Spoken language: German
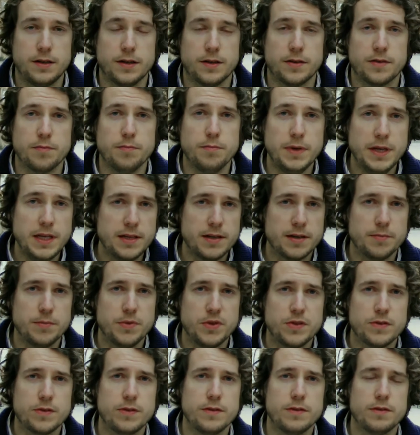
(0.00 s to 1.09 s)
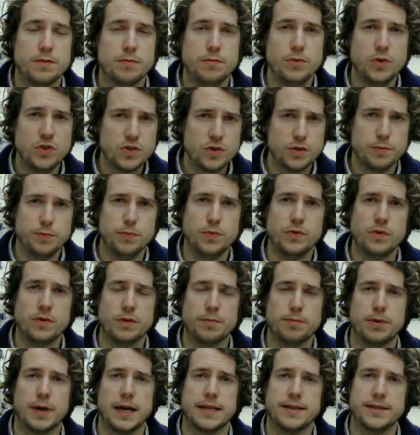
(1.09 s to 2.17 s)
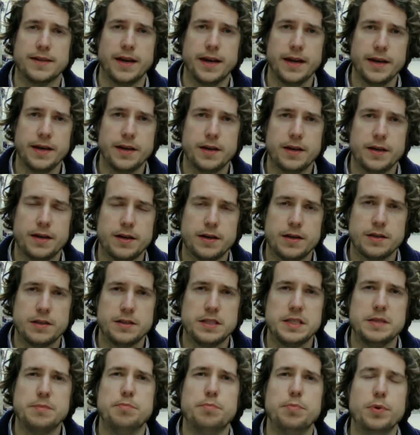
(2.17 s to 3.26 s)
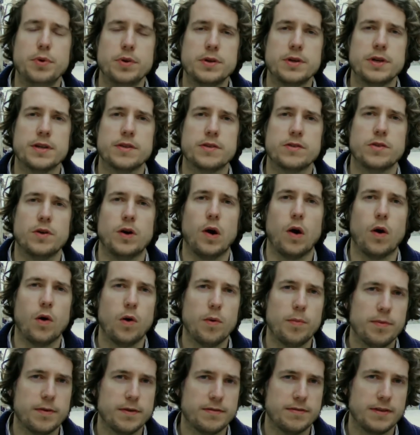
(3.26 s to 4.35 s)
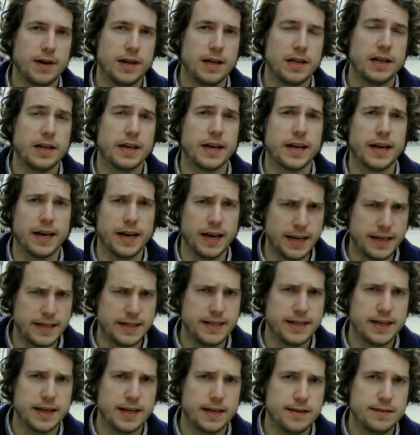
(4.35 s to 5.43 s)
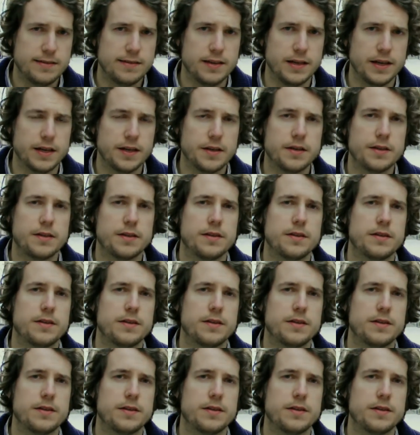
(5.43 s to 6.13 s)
Das Metamützes Mischgemüsepartei die Bürger zur Europawahl radikalisiert.